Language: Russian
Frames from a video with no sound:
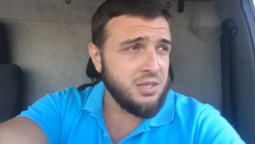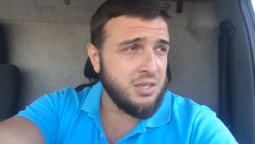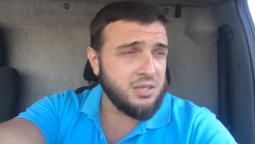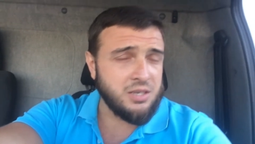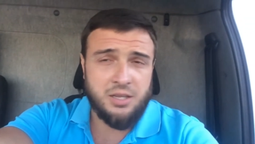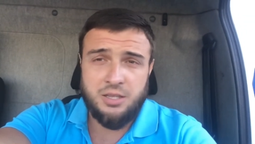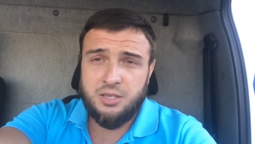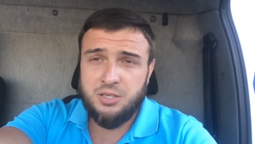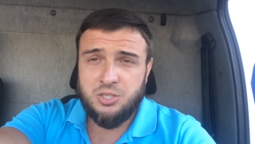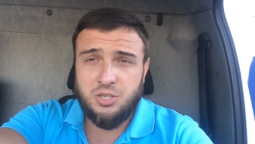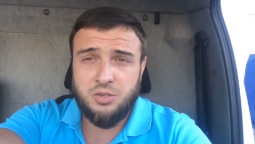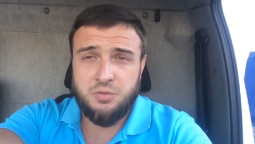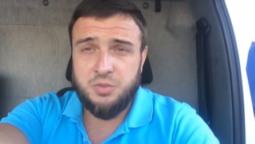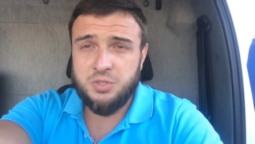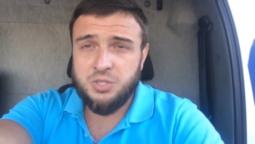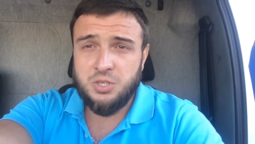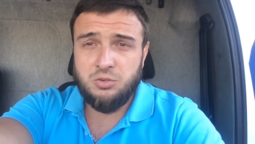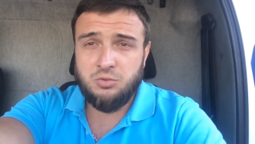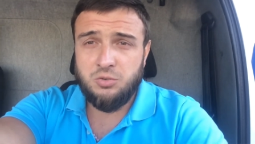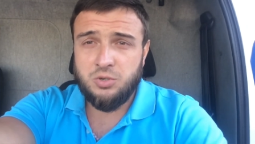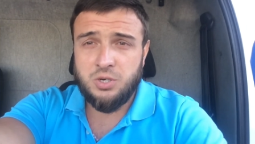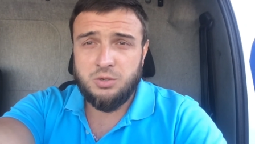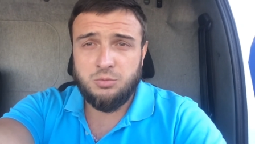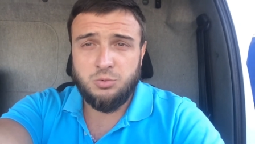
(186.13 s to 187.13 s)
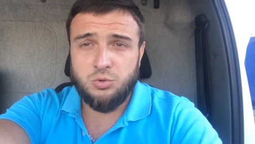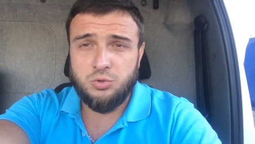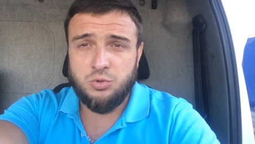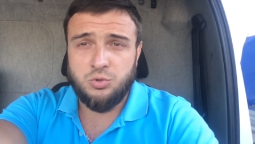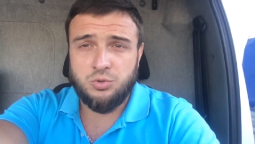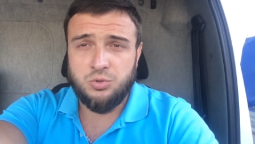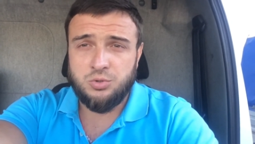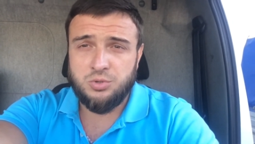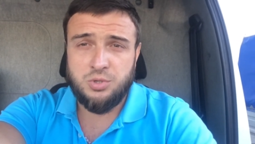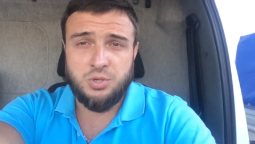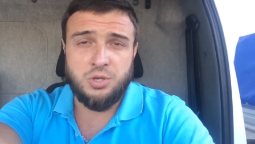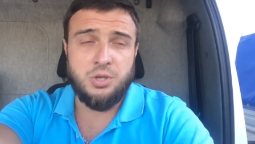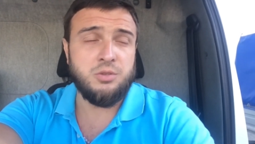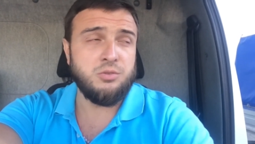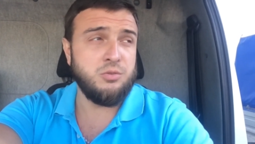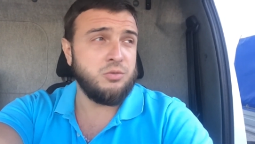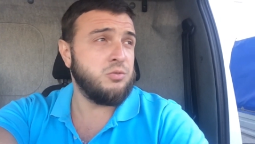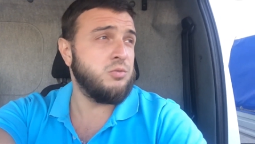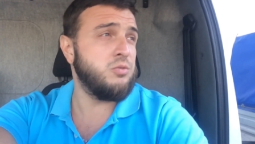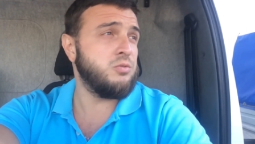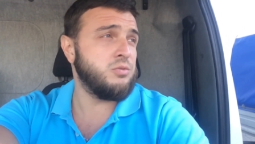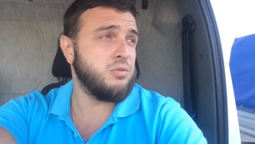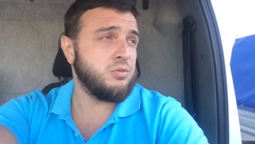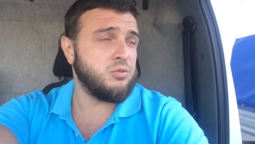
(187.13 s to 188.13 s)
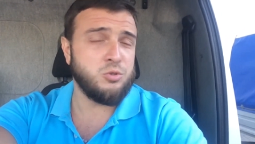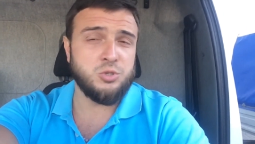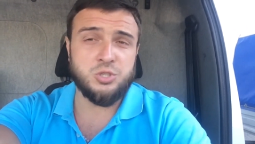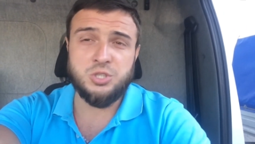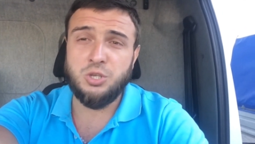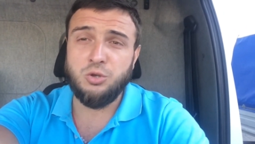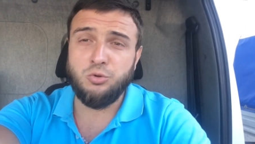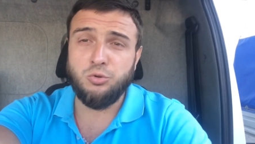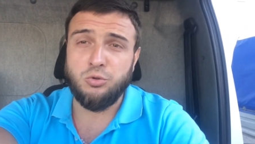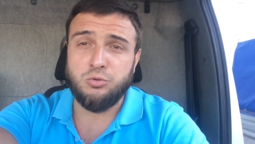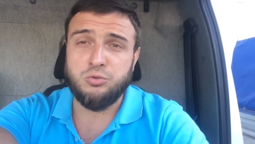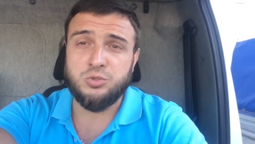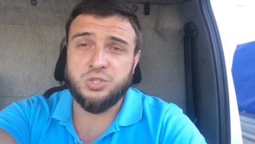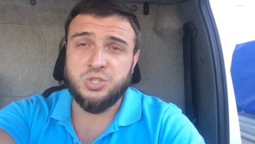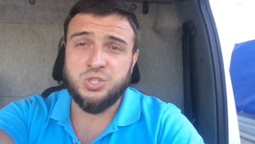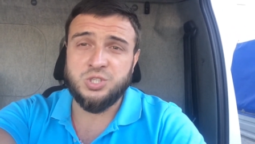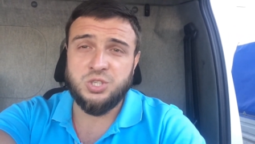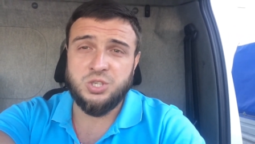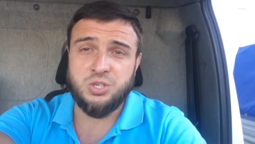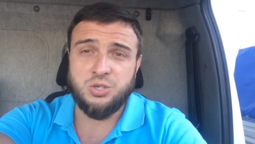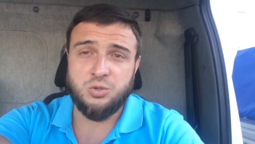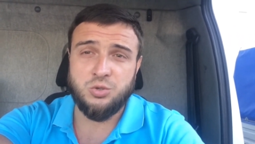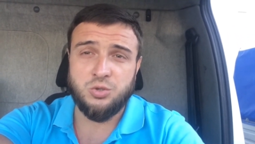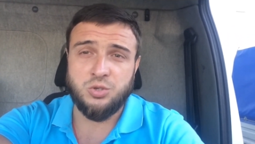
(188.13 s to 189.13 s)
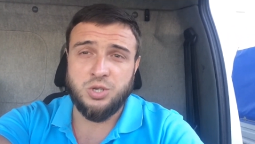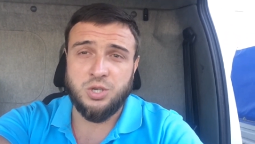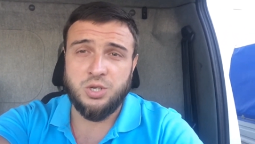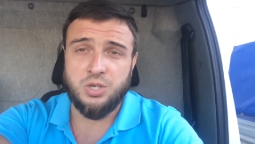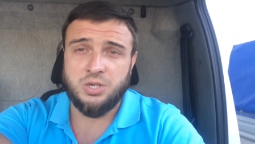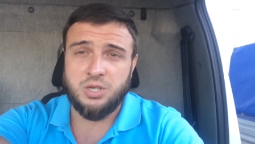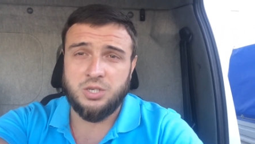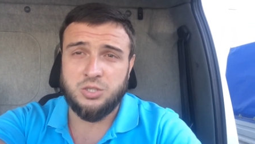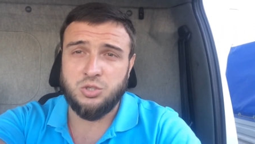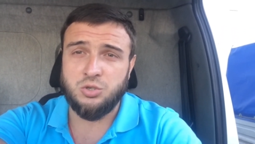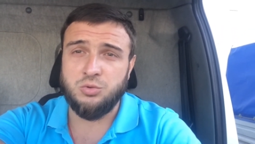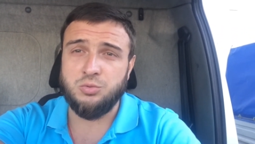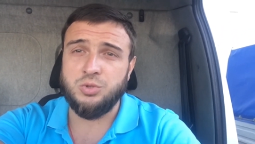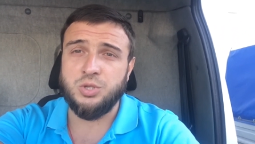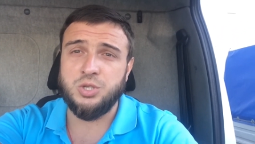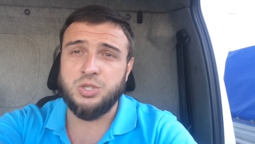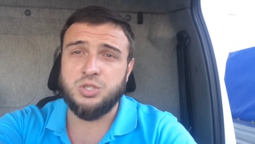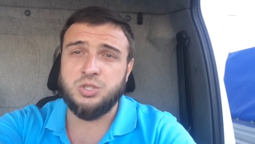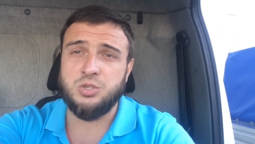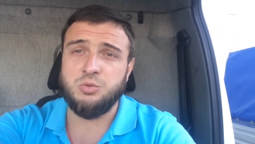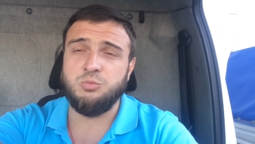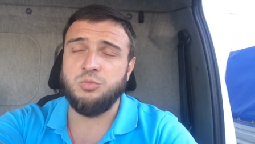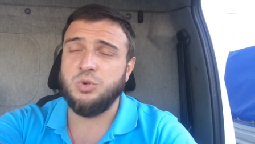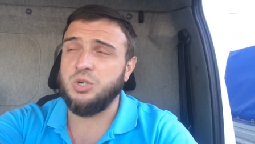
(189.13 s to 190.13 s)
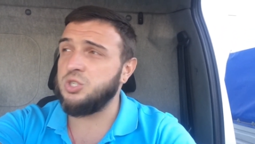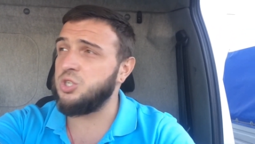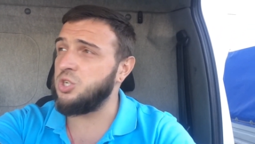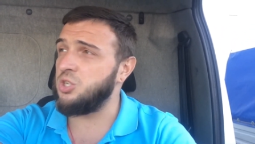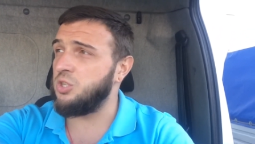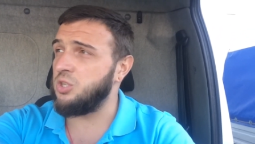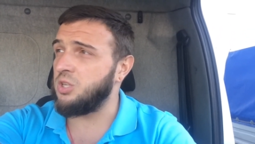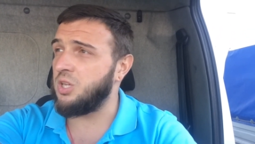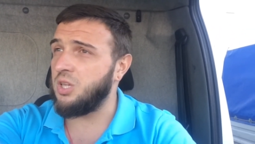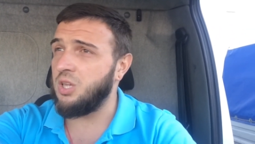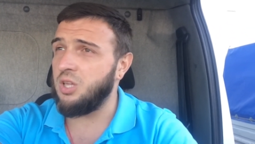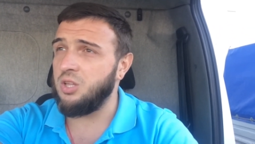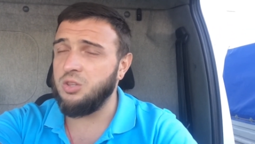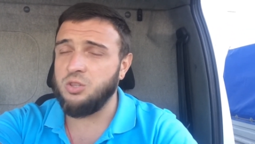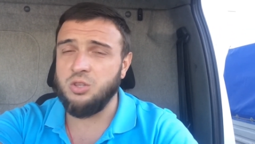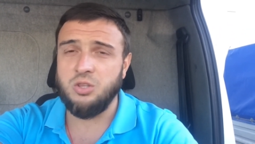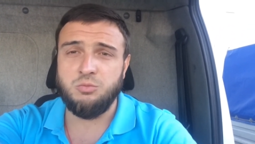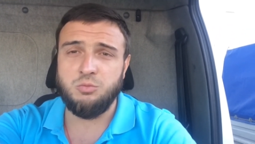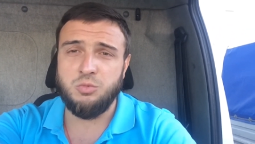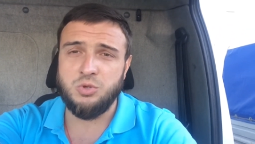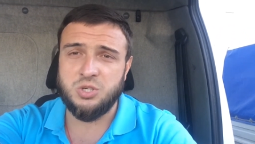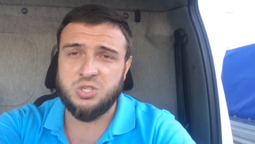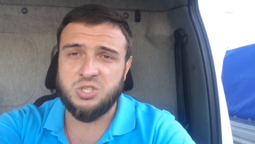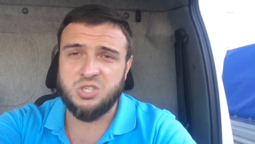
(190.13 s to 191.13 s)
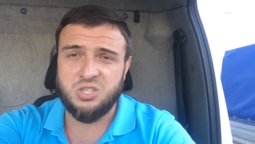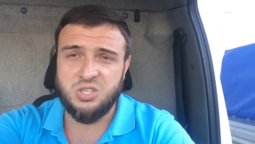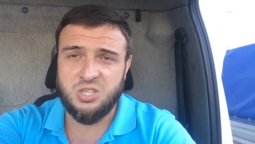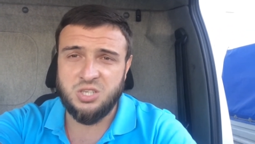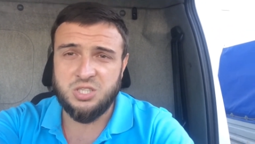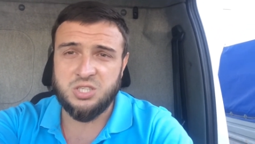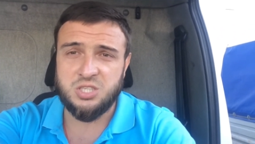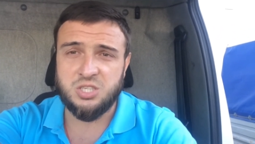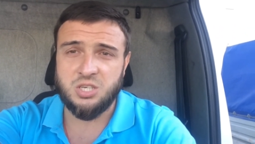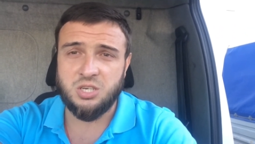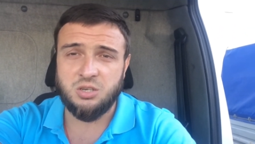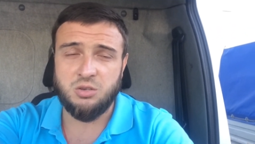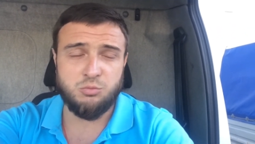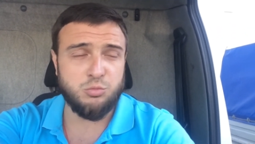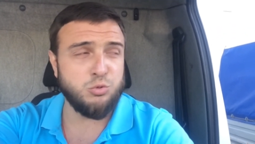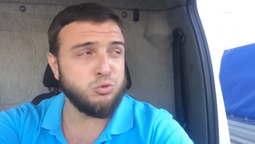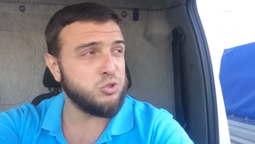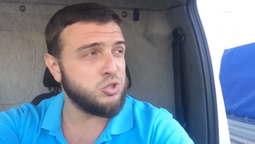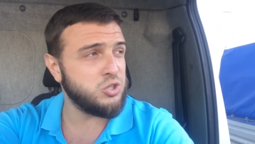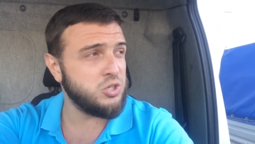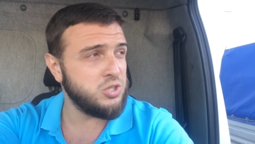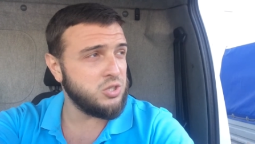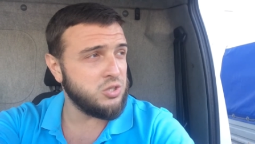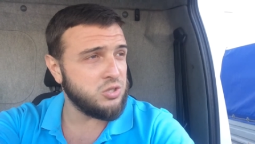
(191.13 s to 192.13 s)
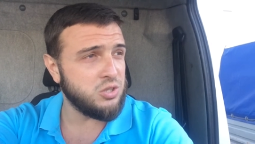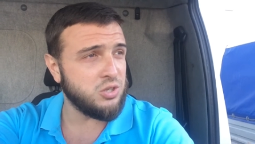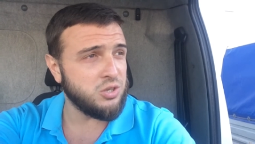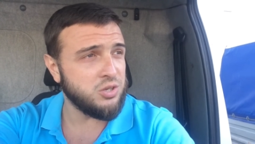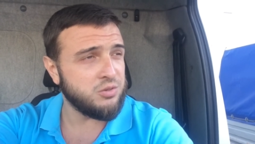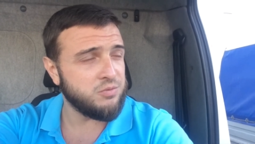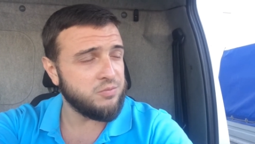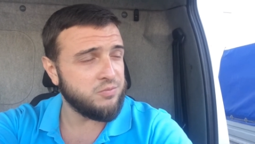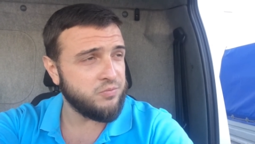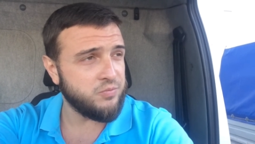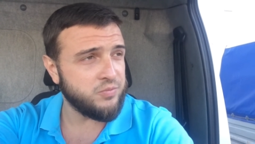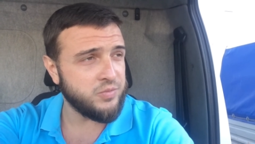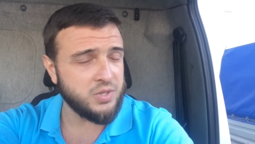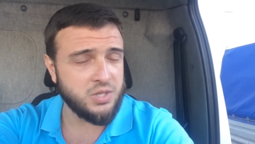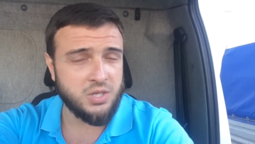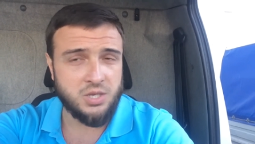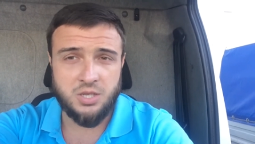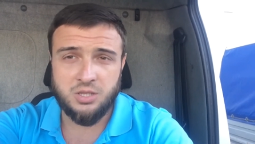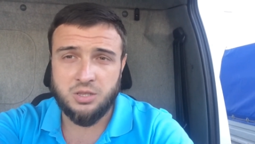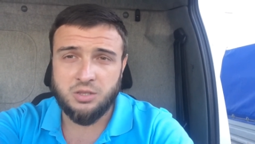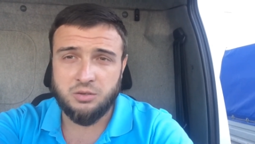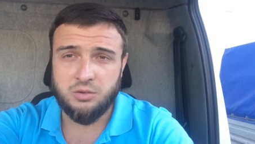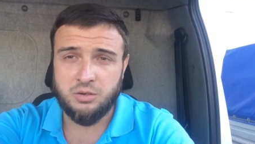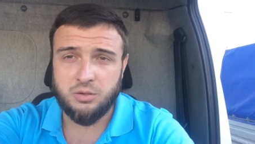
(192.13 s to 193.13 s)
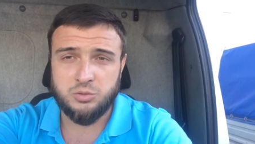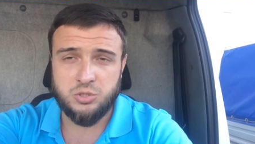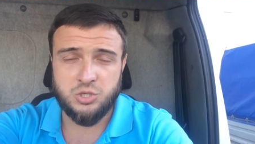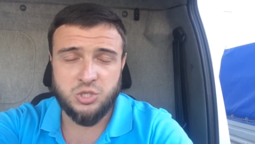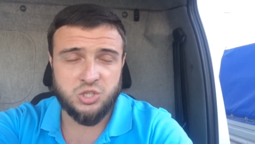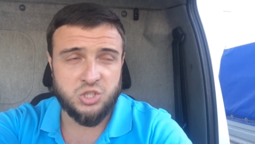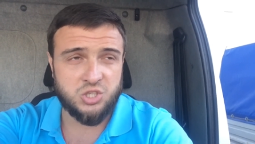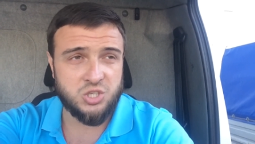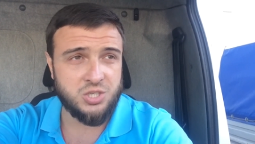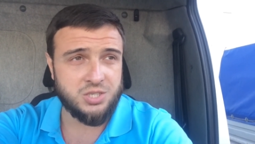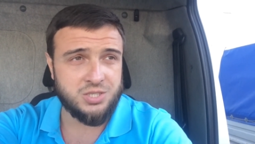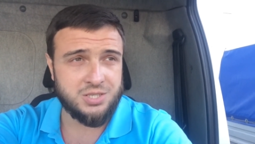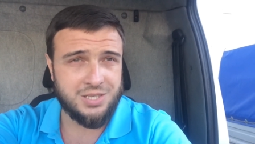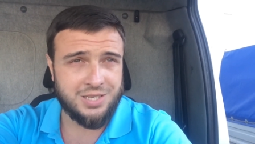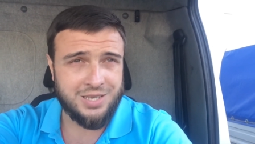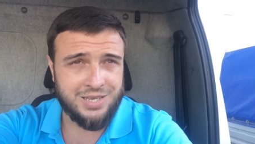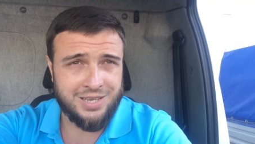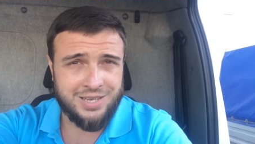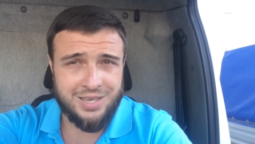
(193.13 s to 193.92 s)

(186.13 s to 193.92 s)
Конечно, официалы работают, ну, кто сталкивался, знает, как, особенно если машины какие-то не Мерседесы, а бюджетные, это вообще жесть.